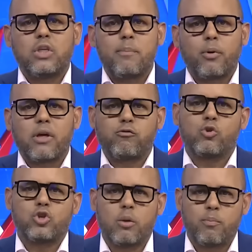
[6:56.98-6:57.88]
tipo de
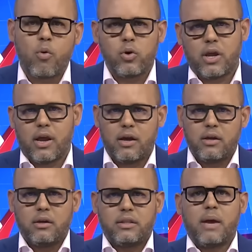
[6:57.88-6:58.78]
función pública
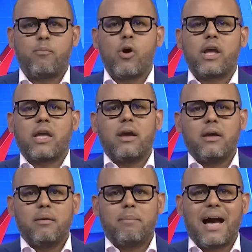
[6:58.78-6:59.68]
después que
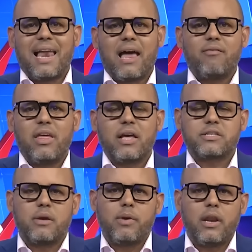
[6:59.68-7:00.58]
va a la vida
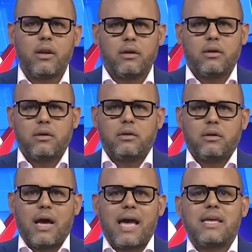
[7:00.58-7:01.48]
civil.
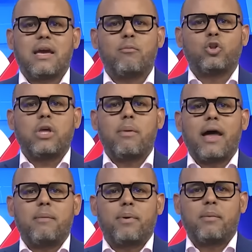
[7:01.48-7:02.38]
Hay que
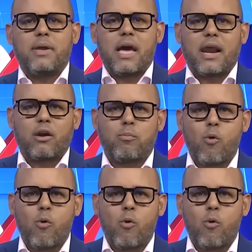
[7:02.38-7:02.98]
motivar y premiar a los